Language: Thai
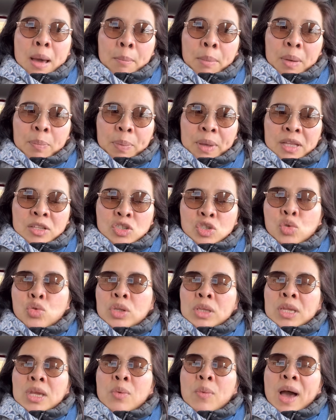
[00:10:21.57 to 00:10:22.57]
มันเป็นจุด
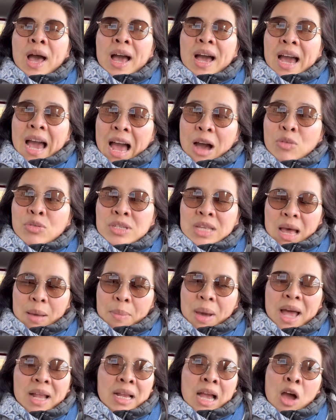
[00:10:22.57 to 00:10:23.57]
ที่ว่าเขาสา
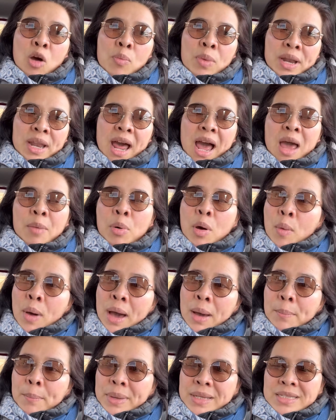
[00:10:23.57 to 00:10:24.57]
มารถเข้ามาได้เพราะว่า
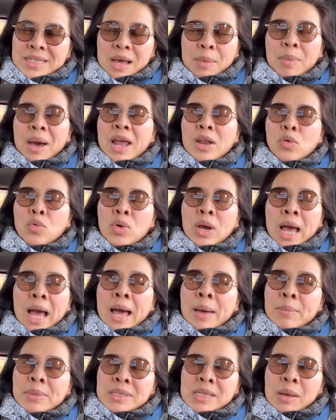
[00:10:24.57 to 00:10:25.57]
มันสามารถลูกค้า
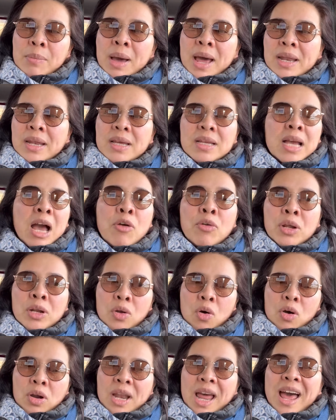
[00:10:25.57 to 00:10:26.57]
มันสามารถเดินเข้าเดิน
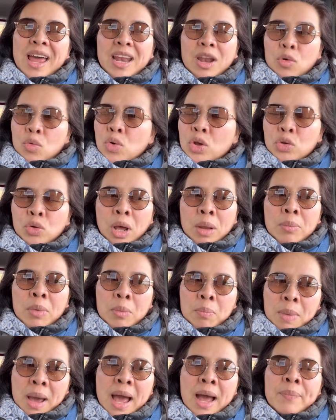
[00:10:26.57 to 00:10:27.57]
ออกได้เรากลัวตรงนั้น
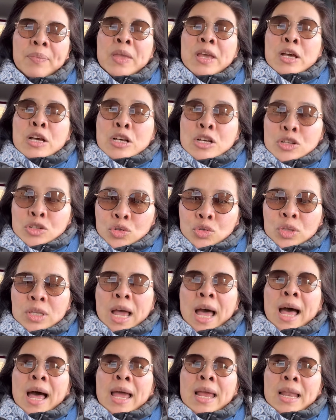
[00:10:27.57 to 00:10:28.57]
มากๆสุด
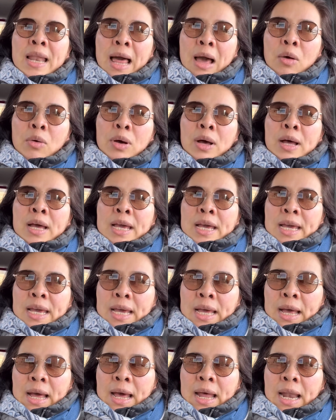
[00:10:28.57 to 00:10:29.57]
ท้ายเราอ่ะ
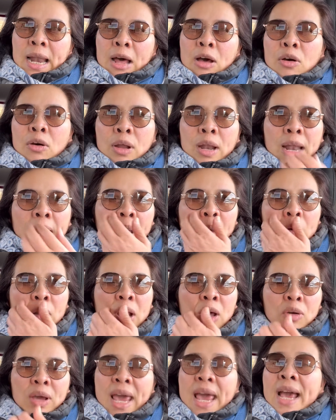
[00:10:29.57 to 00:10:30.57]
เราเรา
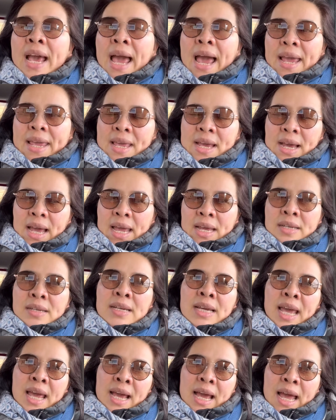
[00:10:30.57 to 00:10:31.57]
เราแก้ไขยังไงคือ
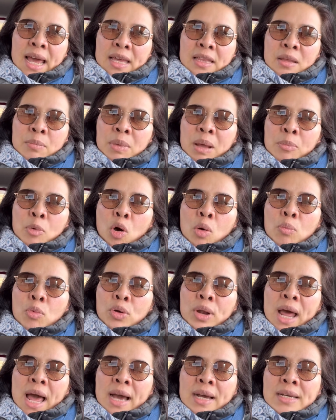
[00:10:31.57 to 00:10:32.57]
แก้ไขสำหรับของโม
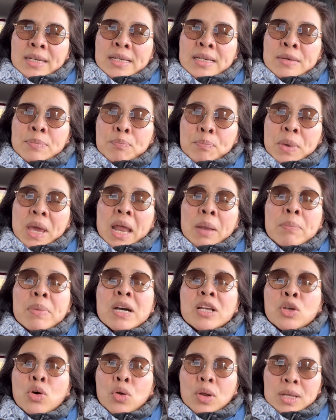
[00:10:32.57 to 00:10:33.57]
นาคือเปลี่ยนเบอ
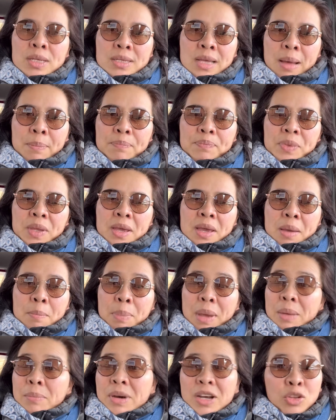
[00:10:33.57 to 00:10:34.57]
ร์โทรศัพท์เป
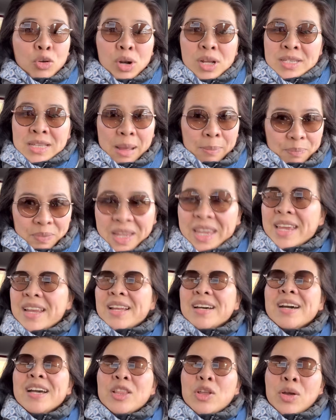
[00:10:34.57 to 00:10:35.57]
ลี่ยนเบอร์โทรศัพท์หนี
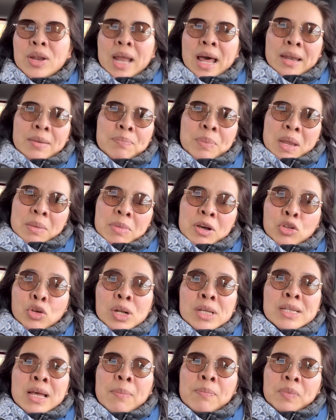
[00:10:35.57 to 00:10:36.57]
เลยตอนนั้นเปลี่ยนเบอร์โทร
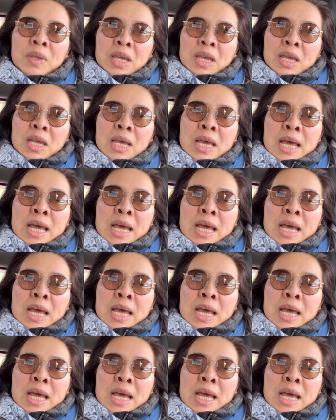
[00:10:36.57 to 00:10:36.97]
ศัพท์หนี